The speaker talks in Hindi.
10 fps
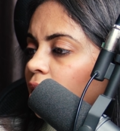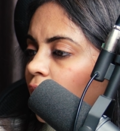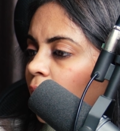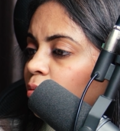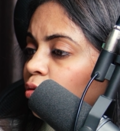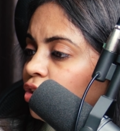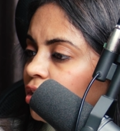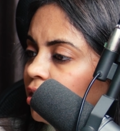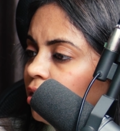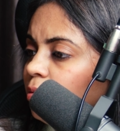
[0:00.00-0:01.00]
कि आपको
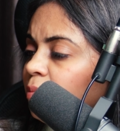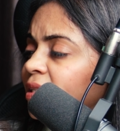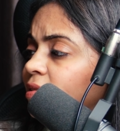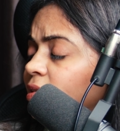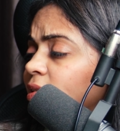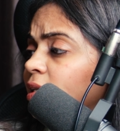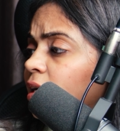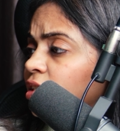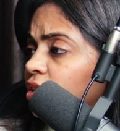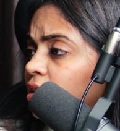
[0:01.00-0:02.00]
जितनी भी बिजनेस की
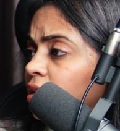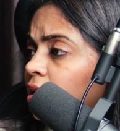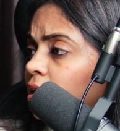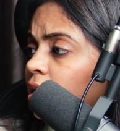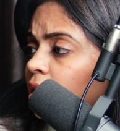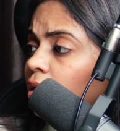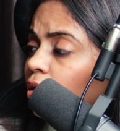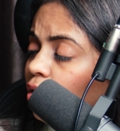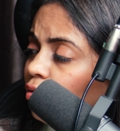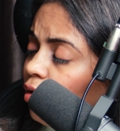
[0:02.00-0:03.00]
ट्रांजेक्शन करनी है
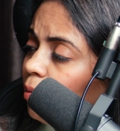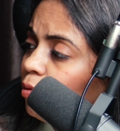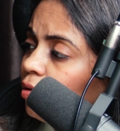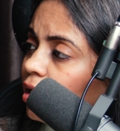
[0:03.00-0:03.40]
वो आपको